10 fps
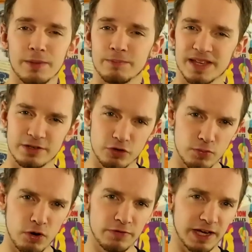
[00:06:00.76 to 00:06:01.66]
Mais
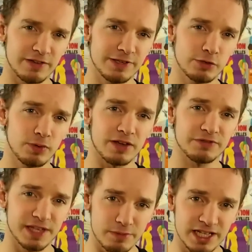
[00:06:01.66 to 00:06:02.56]
comment vérifie-t-on la
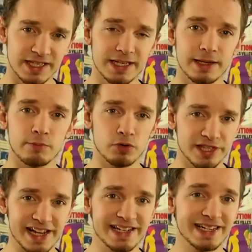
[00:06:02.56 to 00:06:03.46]
fiabilité d'un modèle